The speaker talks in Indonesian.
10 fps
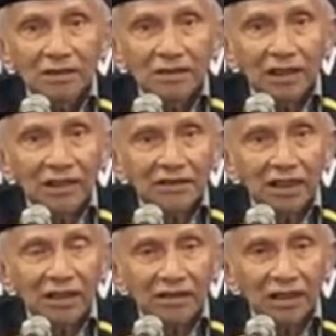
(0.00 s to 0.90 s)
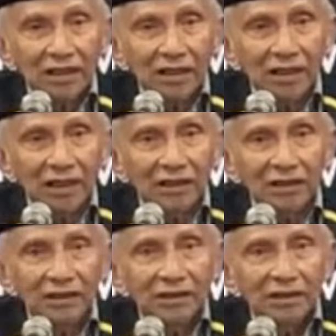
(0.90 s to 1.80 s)
Sehingga saya
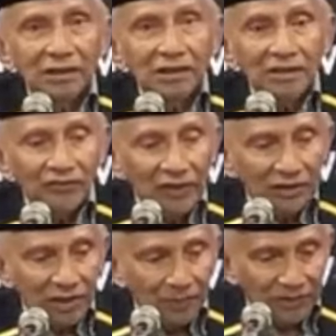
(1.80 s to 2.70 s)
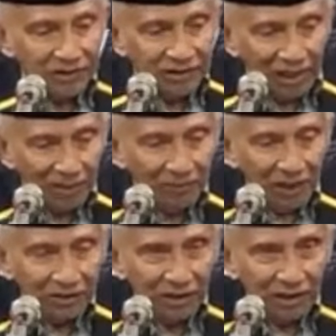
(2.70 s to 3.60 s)
katakan fakta persidangan
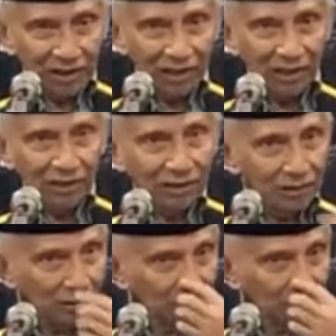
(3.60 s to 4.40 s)
mengatakan